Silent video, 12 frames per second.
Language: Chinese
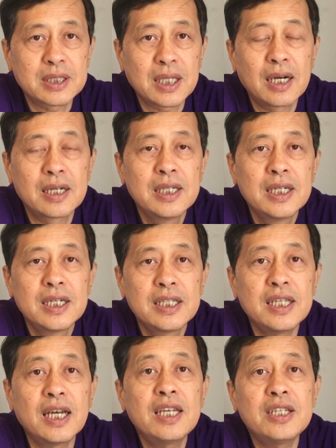上
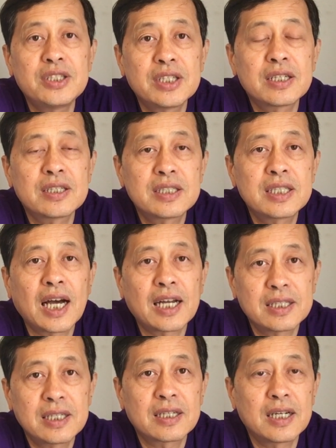也已经下
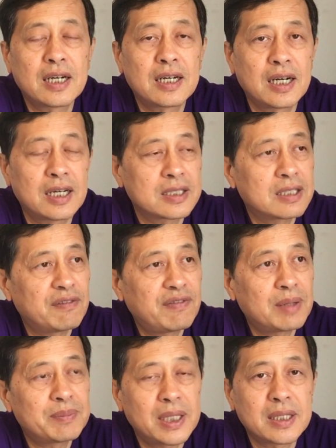定了啊这
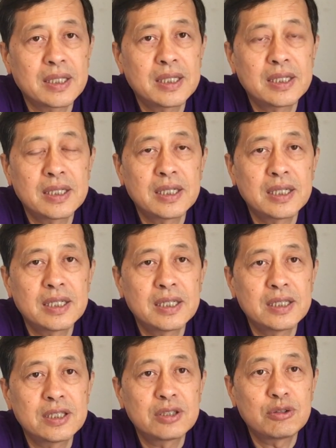方面的呃
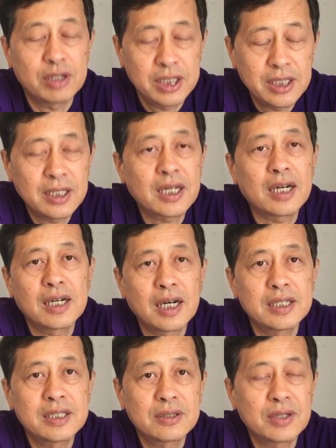决心了
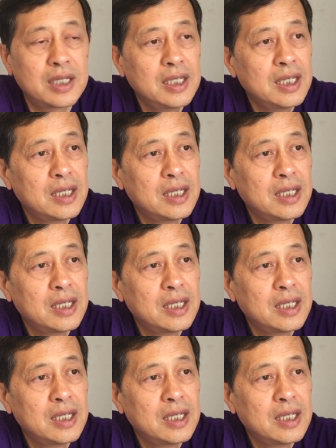啊，已经。